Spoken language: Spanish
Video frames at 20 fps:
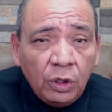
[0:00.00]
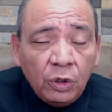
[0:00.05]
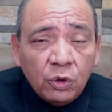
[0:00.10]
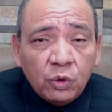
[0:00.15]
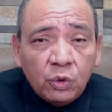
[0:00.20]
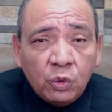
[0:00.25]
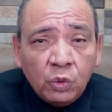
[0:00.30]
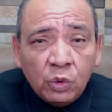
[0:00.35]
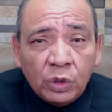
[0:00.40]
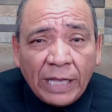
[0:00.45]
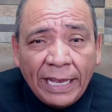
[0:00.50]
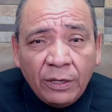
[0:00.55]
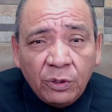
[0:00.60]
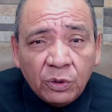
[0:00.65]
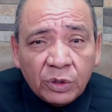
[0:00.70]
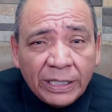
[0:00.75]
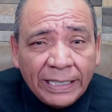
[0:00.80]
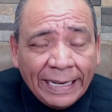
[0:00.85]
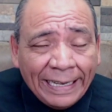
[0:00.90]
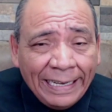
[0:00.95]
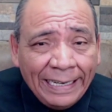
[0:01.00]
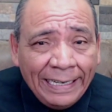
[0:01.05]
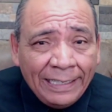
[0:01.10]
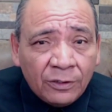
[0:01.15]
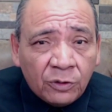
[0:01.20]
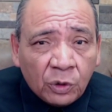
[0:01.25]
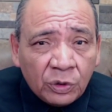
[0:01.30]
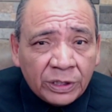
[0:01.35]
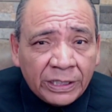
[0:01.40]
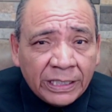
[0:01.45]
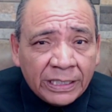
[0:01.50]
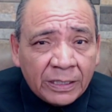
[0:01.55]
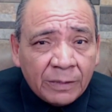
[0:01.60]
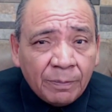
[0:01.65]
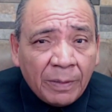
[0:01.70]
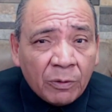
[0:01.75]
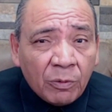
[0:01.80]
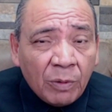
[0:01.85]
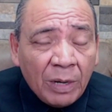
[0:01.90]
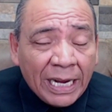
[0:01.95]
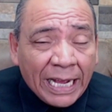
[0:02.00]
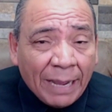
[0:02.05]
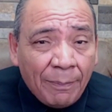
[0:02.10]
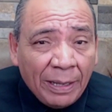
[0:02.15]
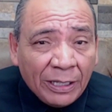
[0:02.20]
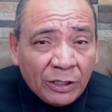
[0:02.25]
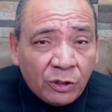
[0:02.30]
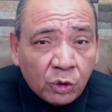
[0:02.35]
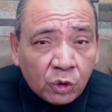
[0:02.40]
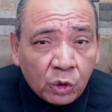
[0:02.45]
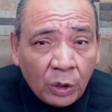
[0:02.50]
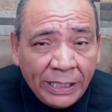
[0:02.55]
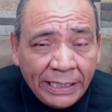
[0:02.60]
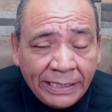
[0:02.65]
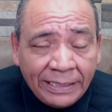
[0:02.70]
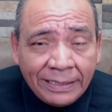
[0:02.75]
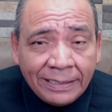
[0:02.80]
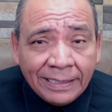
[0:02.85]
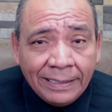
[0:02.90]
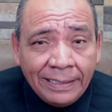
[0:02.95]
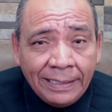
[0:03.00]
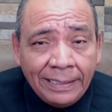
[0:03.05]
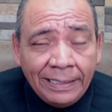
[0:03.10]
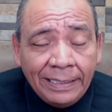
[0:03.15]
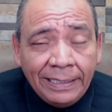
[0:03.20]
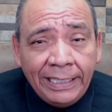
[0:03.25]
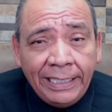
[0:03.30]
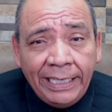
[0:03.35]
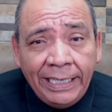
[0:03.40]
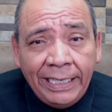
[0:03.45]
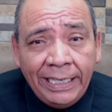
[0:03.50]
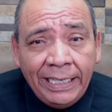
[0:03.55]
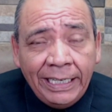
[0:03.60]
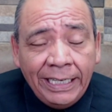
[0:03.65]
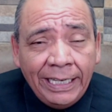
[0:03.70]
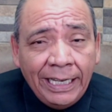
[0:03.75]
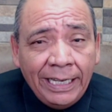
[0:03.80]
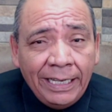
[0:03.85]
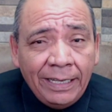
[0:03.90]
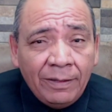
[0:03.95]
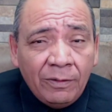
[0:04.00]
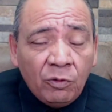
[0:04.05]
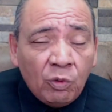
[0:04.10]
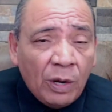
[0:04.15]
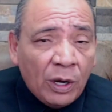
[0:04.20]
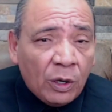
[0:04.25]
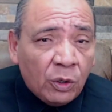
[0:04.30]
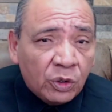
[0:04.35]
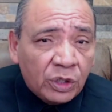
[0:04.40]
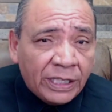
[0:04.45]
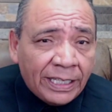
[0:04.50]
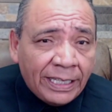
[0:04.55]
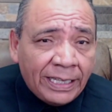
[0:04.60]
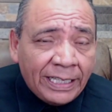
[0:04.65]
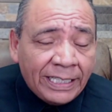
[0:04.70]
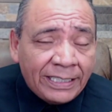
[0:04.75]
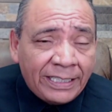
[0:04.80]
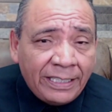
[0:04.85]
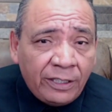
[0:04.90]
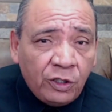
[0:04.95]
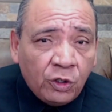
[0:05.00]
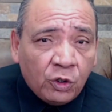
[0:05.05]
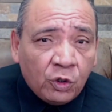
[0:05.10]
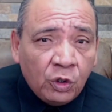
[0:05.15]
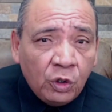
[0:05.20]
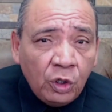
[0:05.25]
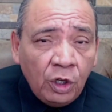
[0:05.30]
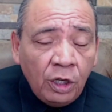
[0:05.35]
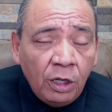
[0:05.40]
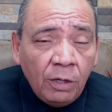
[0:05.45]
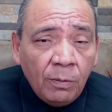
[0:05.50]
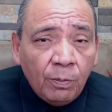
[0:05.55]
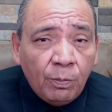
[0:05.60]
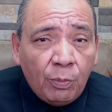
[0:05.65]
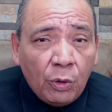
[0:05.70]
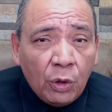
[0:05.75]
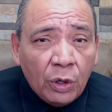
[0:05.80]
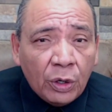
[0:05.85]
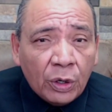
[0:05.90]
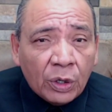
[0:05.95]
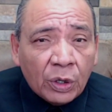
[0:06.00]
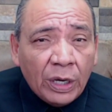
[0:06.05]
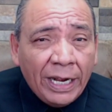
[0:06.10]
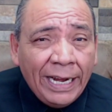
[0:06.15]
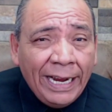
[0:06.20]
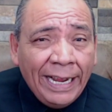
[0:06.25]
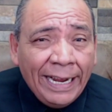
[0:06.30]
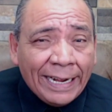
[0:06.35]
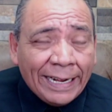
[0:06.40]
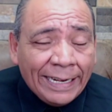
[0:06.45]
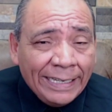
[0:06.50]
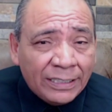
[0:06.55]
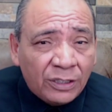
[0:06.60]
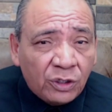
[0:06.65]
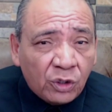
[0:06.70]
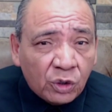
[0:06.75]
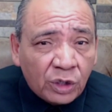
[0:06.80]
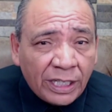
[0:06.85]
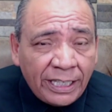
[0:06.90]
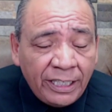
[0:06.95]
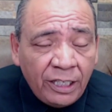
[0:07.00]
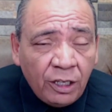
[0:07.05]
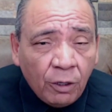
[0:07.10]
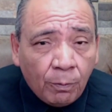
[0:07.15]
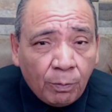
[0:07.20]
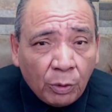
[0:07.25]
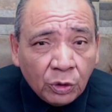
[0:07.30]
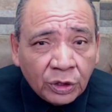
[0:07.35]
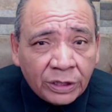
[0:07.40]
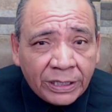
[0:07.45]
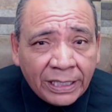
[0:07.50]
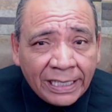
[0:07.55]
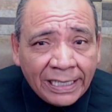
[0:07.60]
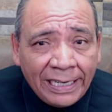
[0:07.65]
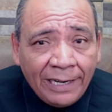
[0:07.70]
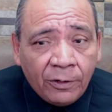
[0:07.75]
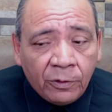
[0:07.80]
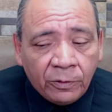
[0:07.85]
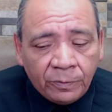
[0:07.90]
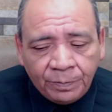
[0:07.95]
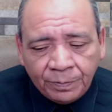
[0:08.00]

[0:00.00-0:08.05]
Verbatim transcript: Sus gallos en aquel entonces, Manuel Camacho Solís, y luego se decidió por Ernesto Cedillo Ponce de León.